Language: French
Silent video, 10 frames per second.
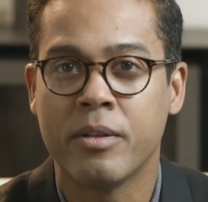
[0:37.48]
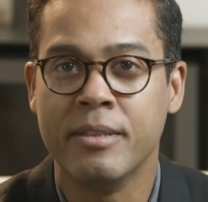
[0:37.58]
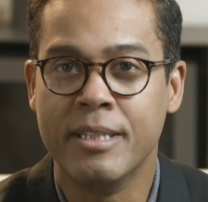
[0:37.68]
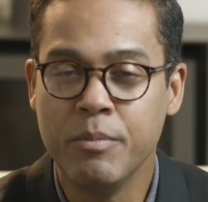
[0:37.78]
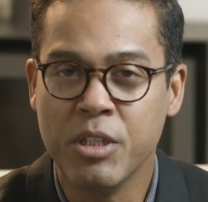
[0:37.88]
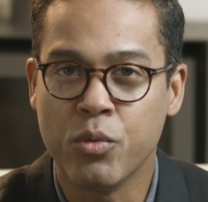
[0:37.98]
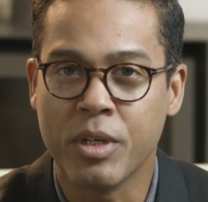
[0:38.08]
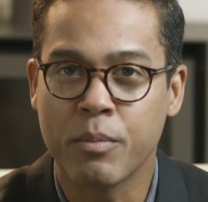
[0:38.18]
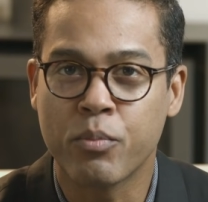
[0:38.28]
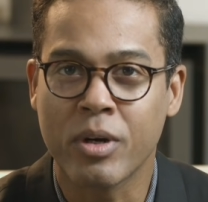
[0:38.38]

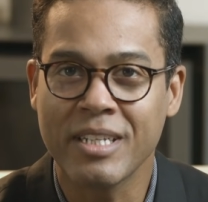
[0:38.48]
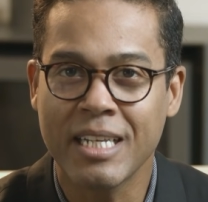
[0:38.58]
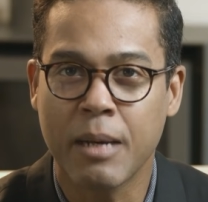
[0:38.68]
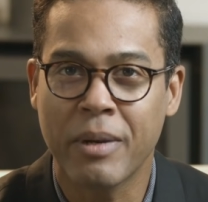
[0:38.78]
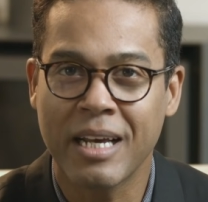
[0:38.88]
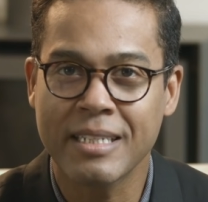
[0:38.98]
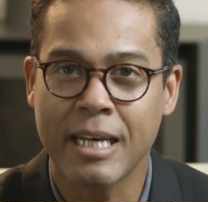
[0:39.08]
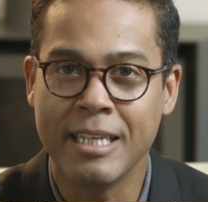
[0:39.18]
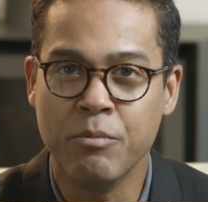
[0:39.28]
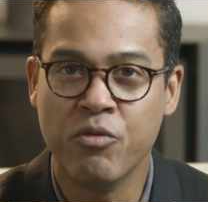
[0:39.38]
diminuer pour laisser la place
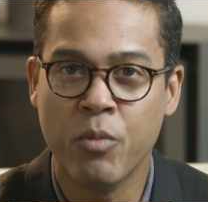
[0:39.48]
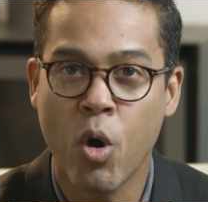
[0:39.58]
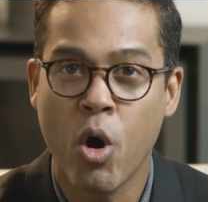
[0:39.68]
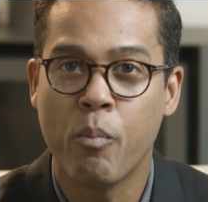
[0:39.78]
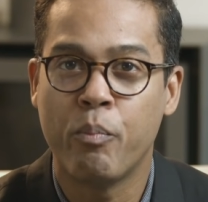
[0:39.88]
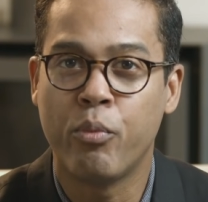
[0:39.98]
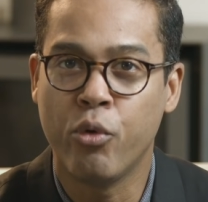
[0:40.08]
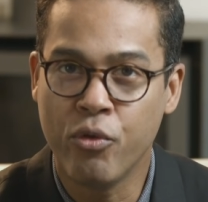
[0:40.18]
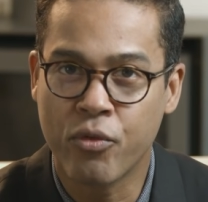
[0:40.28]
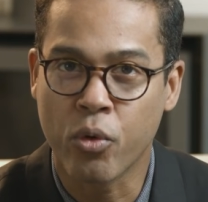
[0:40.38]
à des mouvements
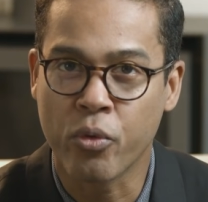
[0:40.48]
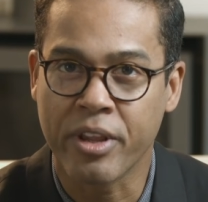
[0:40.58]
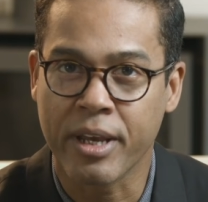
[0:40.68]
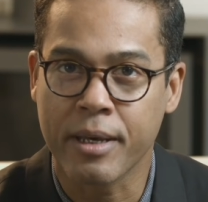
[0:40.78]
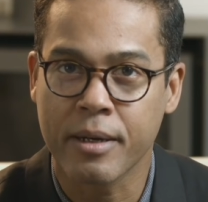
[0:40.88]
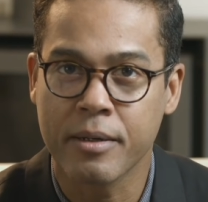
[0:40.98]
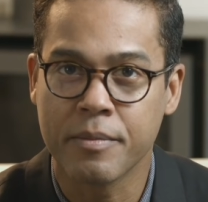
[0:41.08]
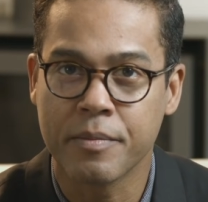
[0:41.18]
plus volontaires.